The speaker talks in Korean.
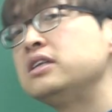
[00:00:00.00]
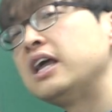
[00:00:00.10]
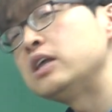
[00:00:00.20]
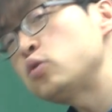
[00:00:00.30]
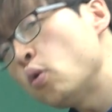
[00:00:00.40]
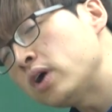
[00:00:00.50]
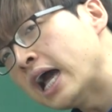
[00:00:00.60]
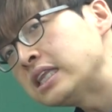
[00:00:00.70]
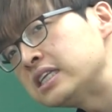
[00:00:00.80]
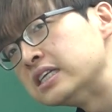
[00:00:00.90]
근데 이
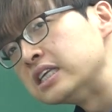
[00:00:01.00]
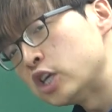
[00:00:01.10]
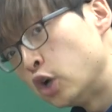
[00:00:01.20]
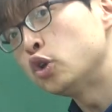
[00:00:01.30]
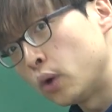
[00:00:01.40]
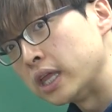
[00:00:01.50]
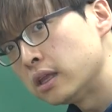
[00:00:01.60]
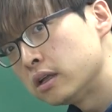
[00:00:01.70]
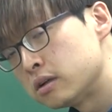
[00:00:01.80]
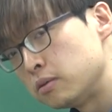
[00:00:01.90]
똑같은 혈통인,
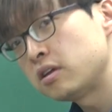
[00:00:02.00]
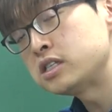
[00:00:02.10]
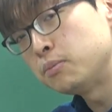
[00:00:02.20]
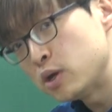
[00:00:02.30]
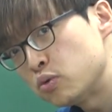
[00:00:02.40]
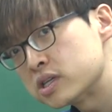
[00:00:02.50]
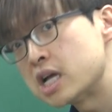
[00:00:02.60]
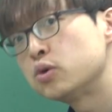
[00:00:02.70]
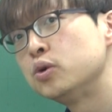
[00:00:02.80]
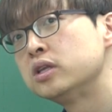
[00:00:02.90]
사실 미국에
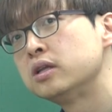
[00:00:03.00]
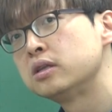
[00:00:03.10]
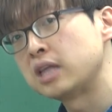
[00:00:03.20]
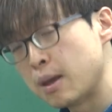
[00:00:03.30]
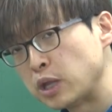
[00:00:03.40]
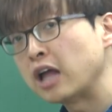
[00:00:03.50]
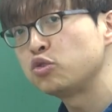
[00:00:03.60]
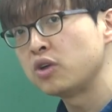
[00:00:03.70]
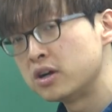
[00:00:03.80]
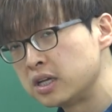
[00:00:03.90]
살고 있는
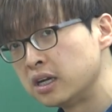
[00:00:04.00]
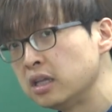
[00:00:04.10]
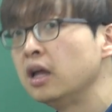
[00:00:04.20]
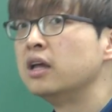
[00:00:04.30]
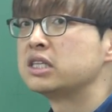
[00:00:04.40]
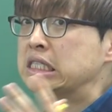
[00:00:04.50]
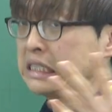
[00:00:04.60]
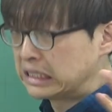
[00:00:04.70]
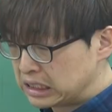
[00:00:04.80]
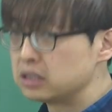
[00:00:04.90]
데뷔다수의 흑인은
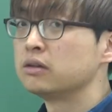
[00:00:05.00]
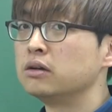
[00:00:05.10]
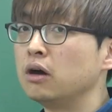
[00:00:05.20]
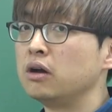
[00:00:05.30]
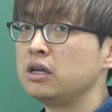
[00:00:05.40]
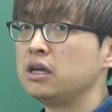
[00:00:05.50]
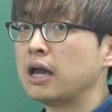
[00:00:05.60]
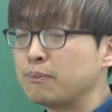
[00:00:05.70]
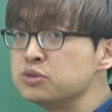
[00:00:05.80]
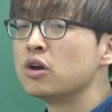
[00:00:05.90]
사실은, 어, 이
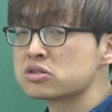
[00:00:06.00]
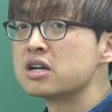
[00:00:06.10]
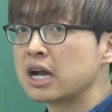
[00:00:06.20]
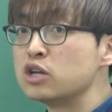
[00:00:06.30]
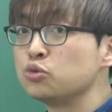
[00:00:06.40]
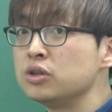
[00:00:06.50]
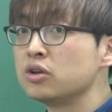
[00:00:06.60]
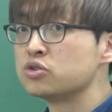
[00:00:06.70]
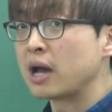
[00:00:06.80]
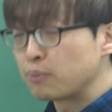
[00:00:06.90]
아픈 역사를 가지고 있는
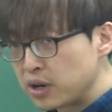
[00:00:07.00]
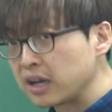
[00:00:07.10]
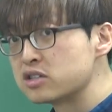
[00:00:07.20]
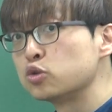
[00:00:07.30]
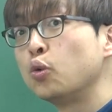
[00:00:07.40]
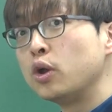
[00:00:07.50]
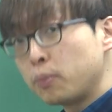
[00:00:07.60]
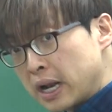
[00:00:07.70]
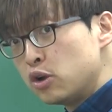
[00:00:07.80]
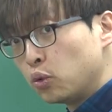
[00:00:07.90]
거죠. 아프리카에서 노예로
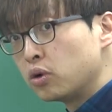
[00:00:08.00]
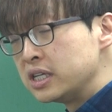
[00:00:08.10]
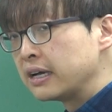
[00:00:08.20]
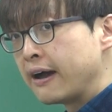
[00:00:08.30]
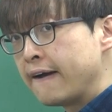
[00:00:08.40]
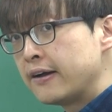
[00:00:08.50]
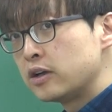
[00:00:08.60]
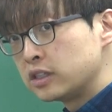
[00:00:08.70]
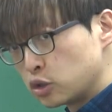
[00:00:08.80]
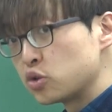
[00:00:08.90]
팔려온 거니까,
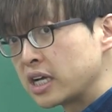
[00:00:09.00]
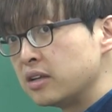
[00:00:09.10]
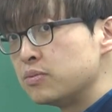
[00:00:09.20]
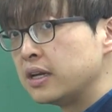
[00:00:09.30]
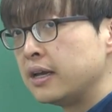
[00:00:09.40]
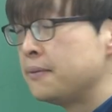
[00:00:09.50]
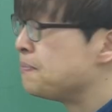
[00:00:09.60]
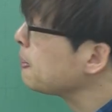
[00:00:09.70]
그 조상님들이.